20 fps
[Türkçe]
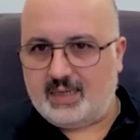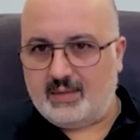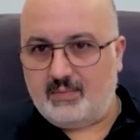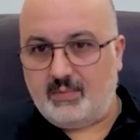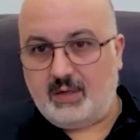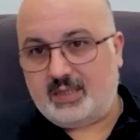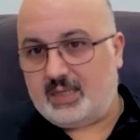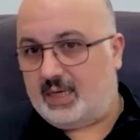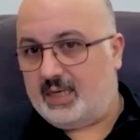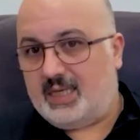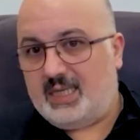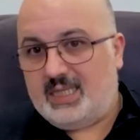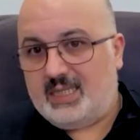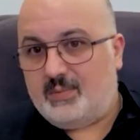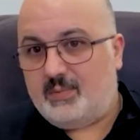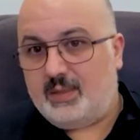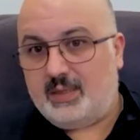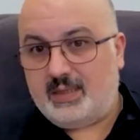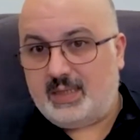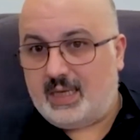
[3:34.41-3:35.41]
Mesela
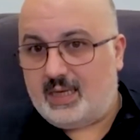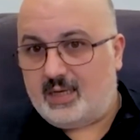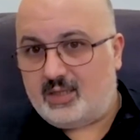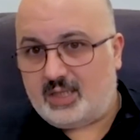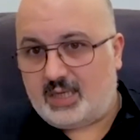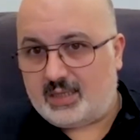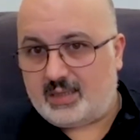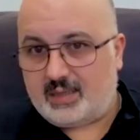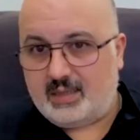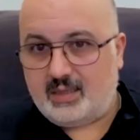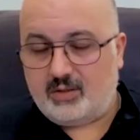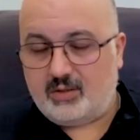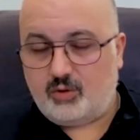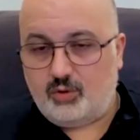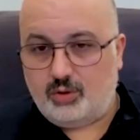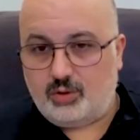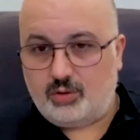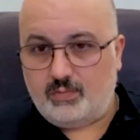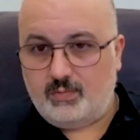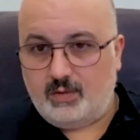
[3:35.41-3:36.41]
İzmir'de yazacaklar
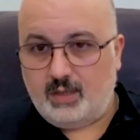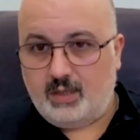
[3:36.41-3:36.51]
atıyorum.